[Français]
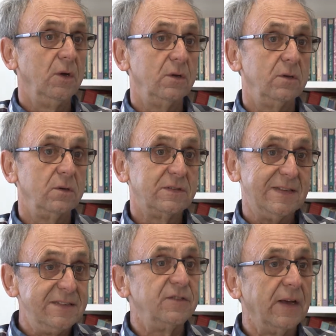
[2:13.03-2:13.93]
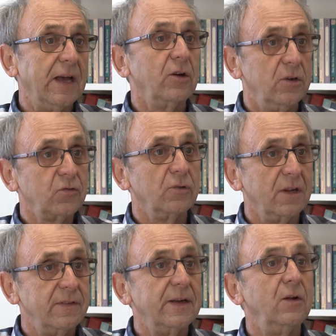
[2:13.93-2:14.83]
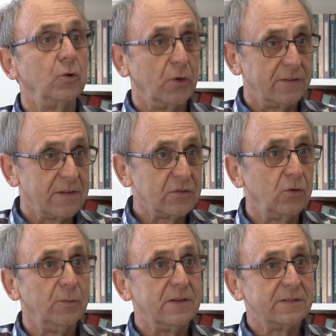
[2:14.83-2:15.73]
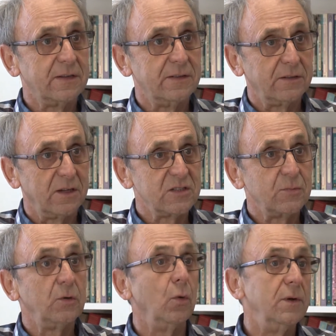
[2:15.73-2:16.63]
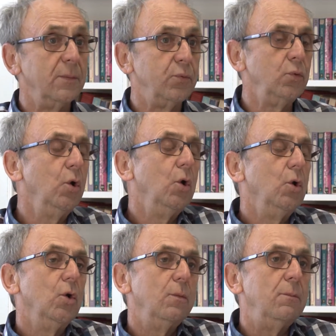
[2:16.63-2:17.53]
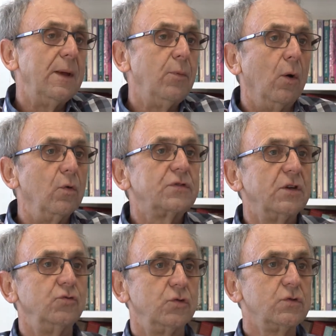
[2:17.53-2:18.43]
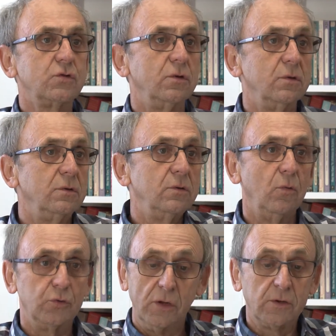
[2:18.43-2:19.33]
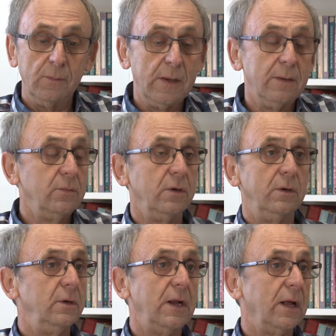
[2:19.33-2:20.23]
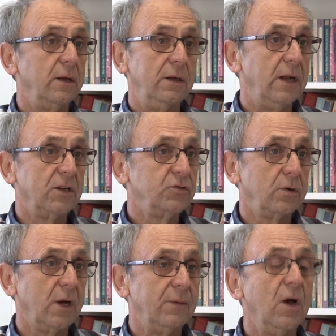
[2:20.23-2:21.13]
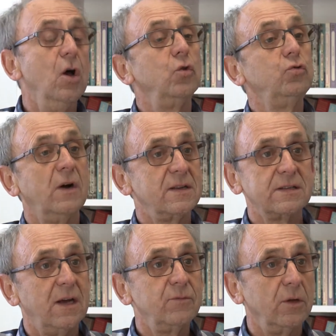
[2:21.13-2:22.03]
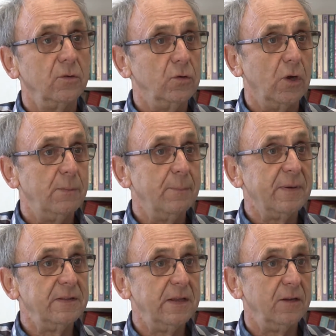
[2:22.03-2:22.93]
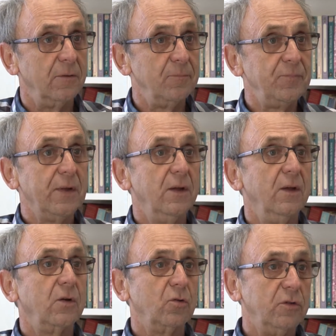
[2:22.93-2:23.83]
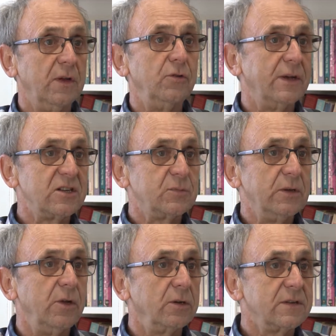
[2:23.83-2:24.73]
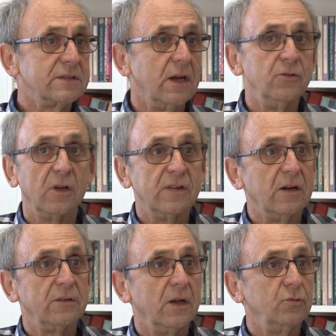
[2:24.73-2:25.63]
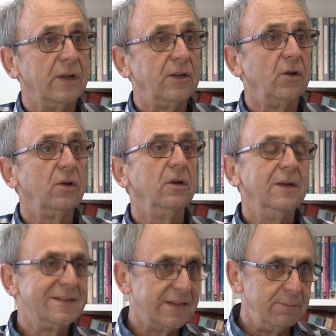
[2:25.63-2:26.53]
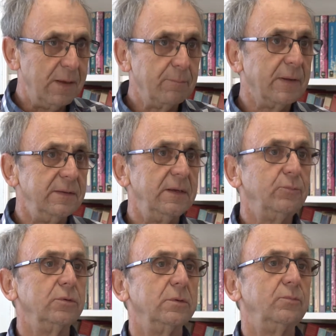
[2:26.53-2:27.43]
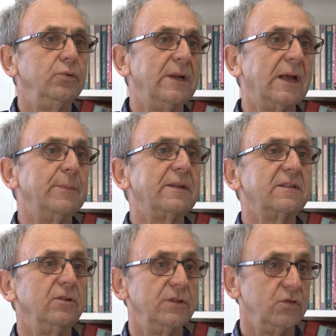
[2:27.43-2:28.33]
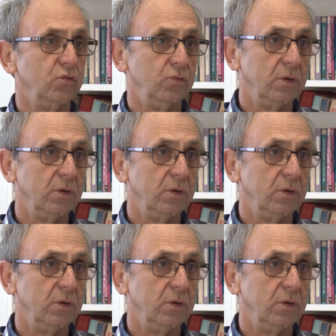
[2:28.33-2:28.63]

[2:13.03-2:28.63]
Euh, c'est différent que lorsqu'on avait l'autorisation du ministère des Transports, on on l'a pu. Mais bon, on s'ajuste, euh, on donne quand même euh, l'argent carrément. Tout va ensemble dans, le même panier. Que tu viennes de Gaspé, de l'Augustin, de Rivière-Nord ou d'ailleurs, c'est le même panier pour, la répartition des sous.